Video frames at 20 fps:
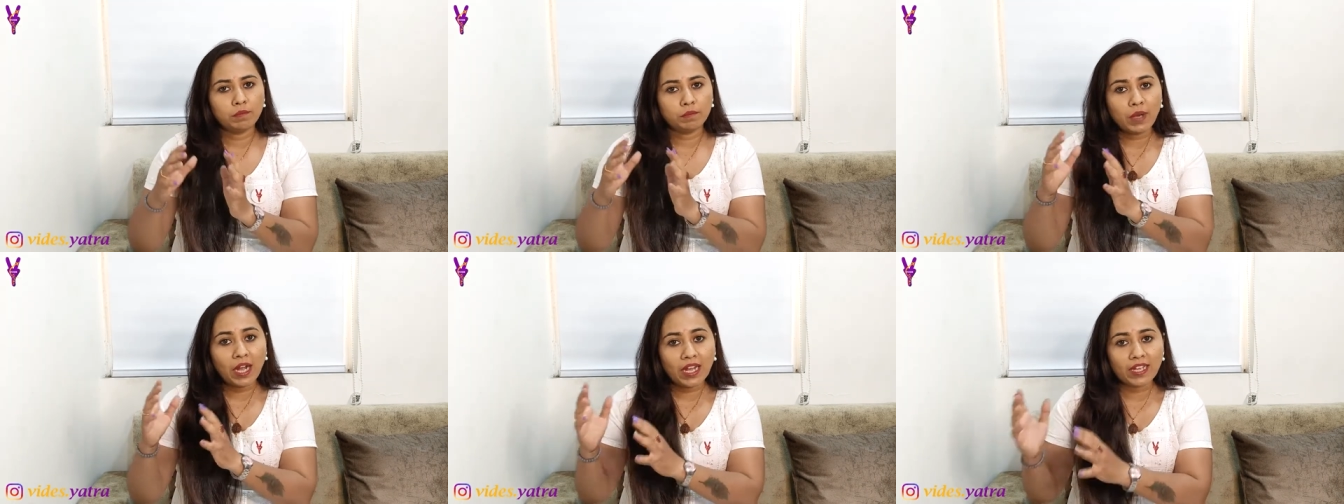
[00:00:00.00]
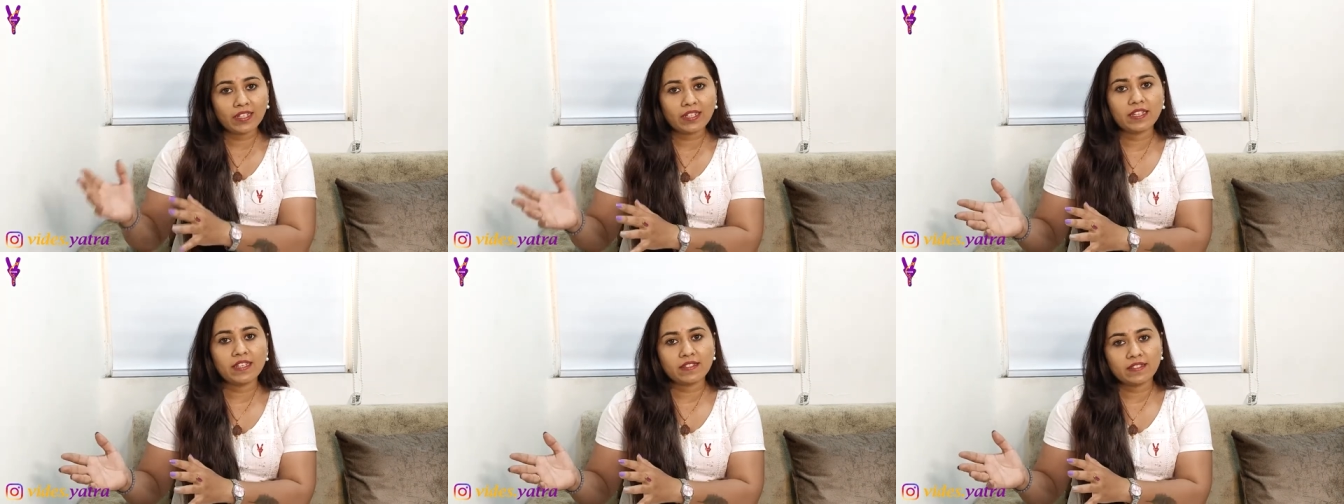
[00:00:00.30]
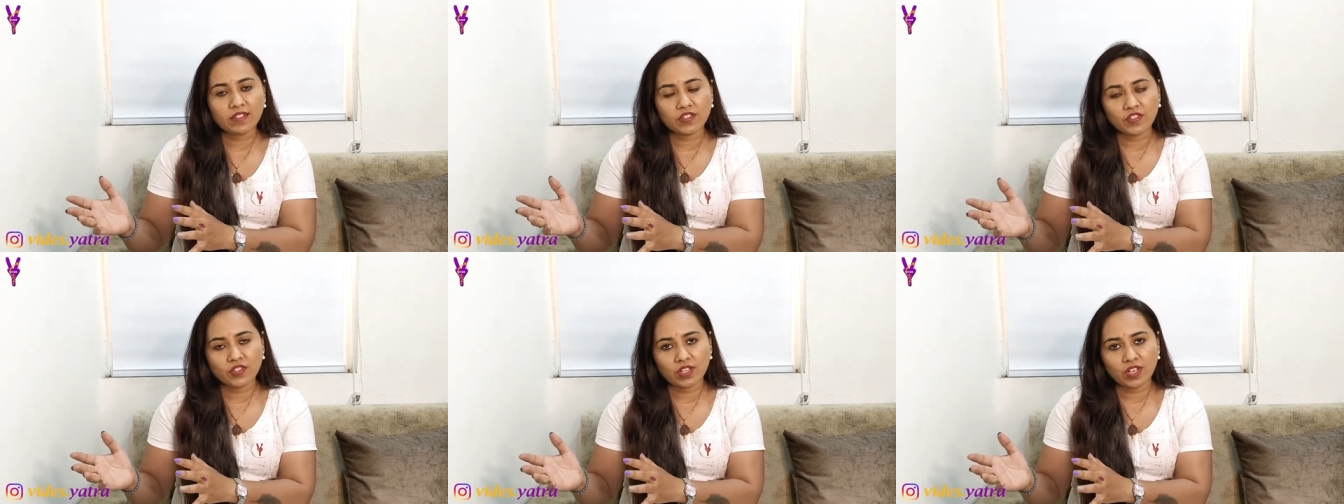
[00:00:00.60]
बाहर
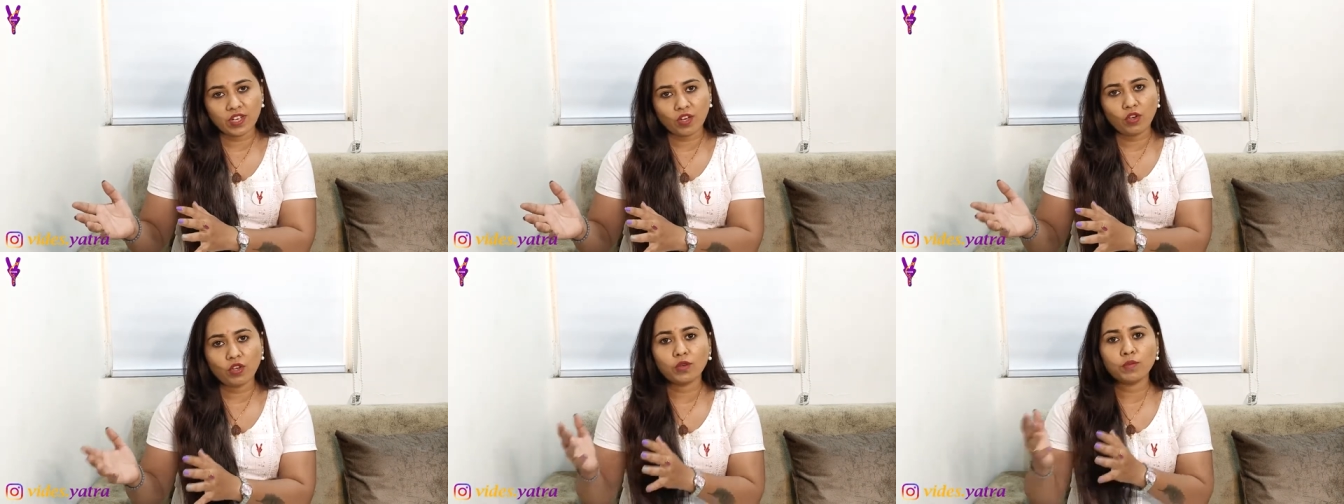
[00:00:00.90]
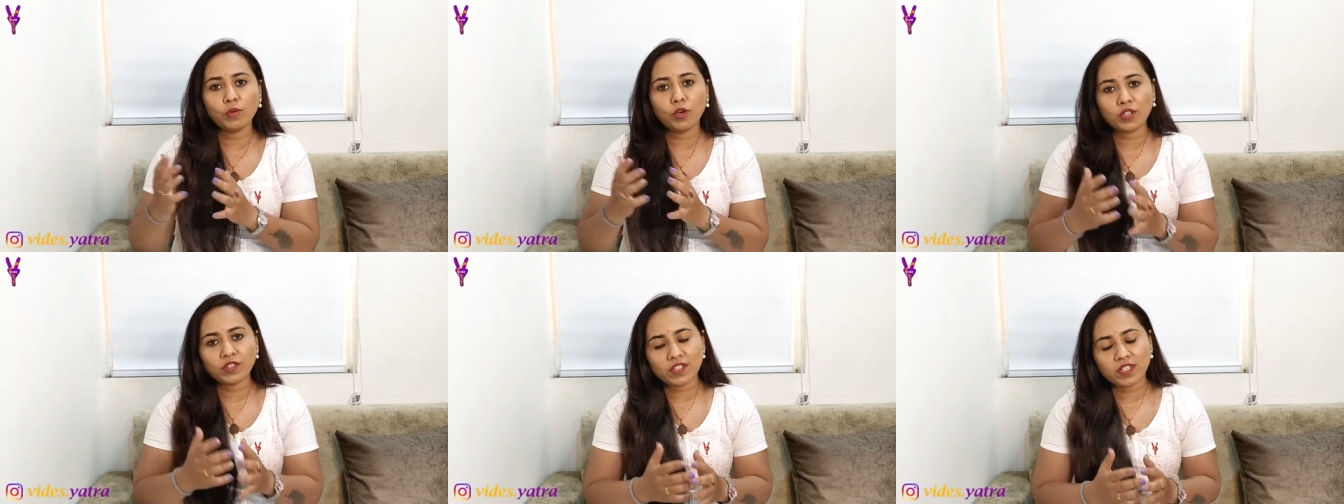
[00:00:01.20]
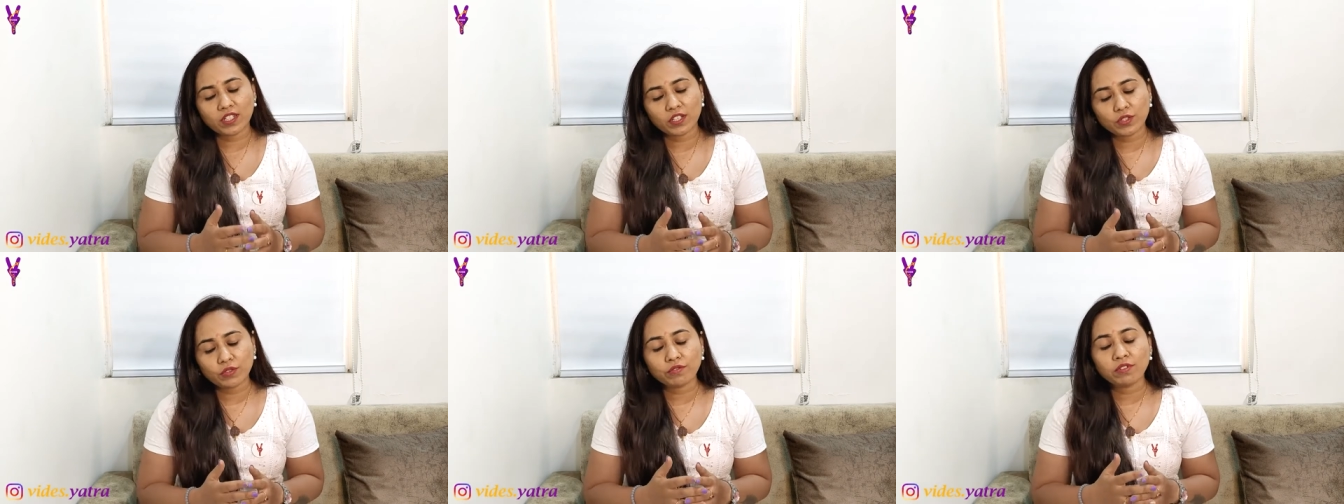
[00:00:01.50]
कैसे जाए और बहुत
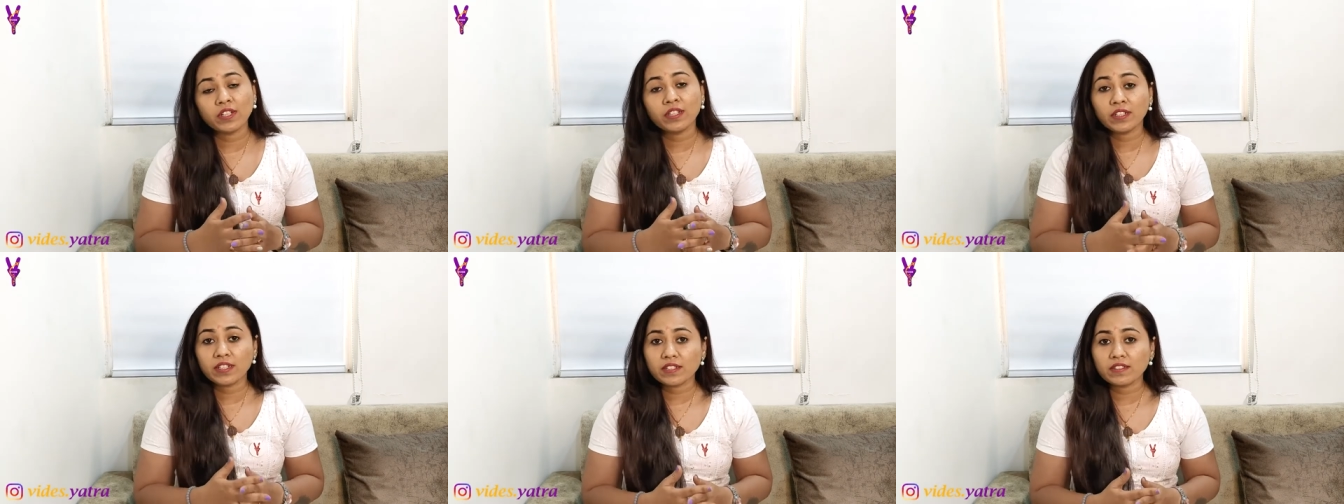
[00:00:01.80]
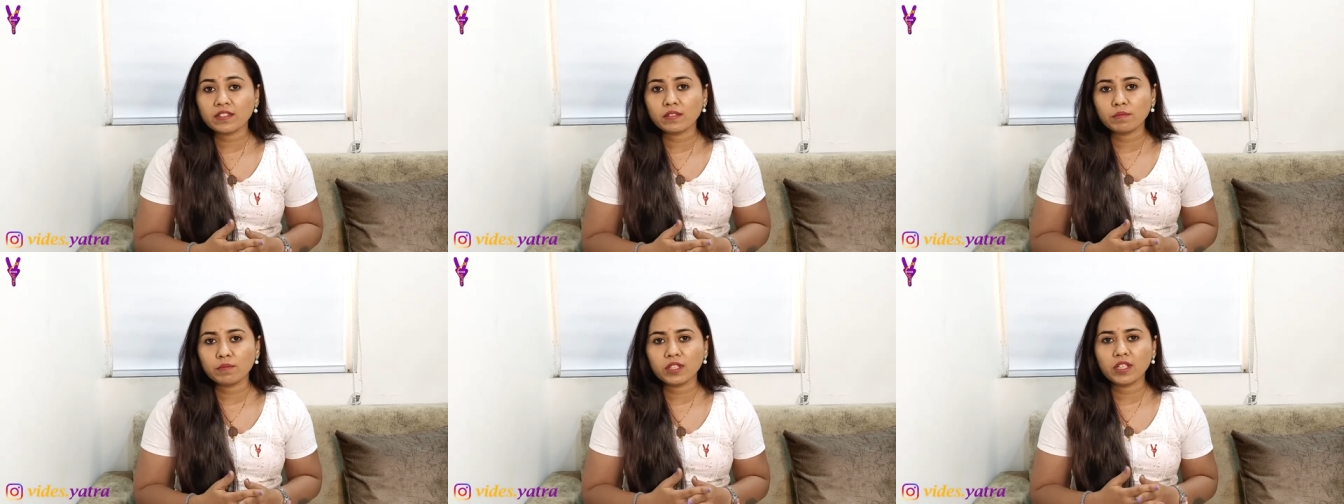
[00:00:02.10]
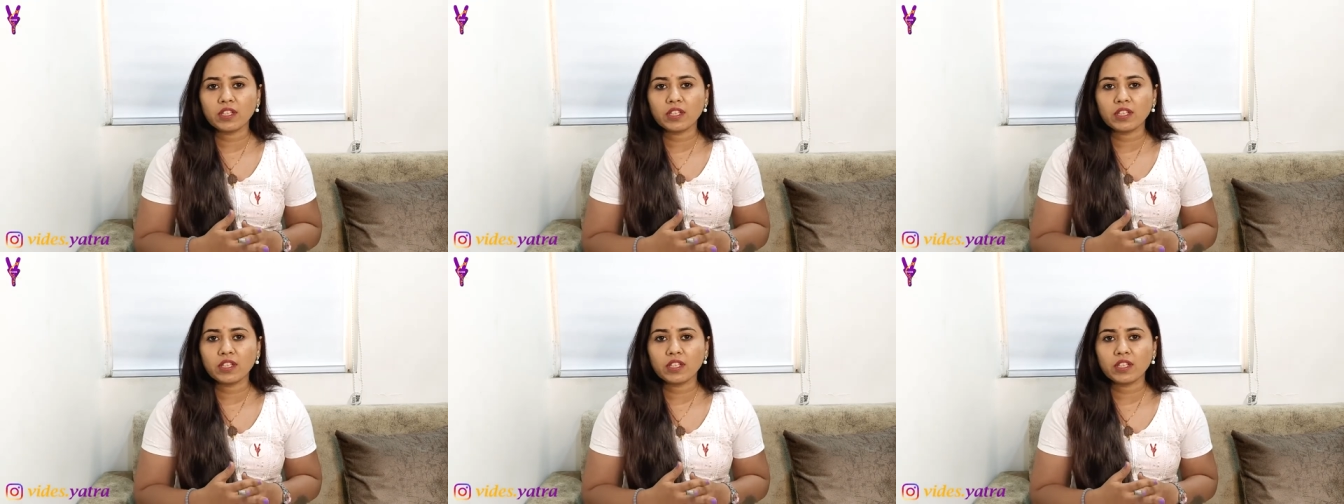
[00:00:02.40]
सारे स्टूडेंट ऐसे